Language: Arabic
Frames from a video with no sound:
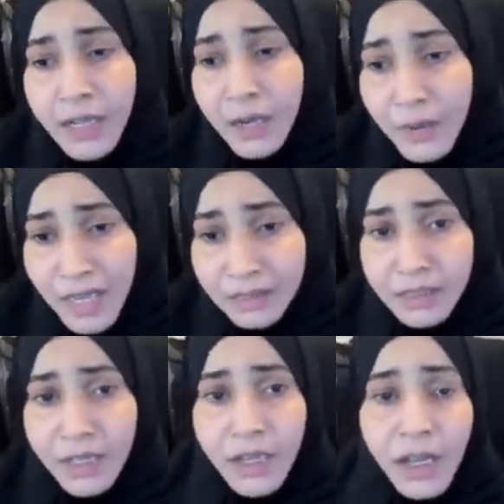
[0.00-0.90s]

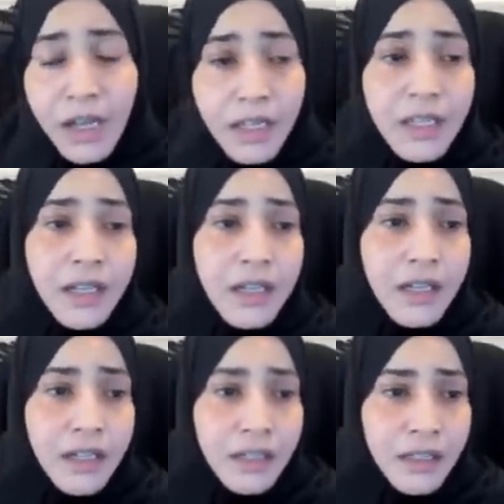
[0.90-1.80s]
اخوات حقيقه
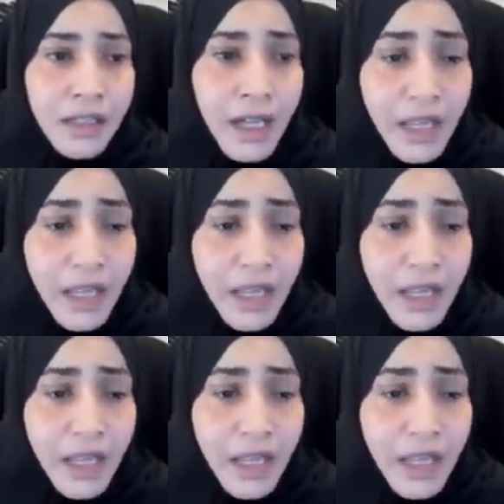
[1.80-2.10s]
آه،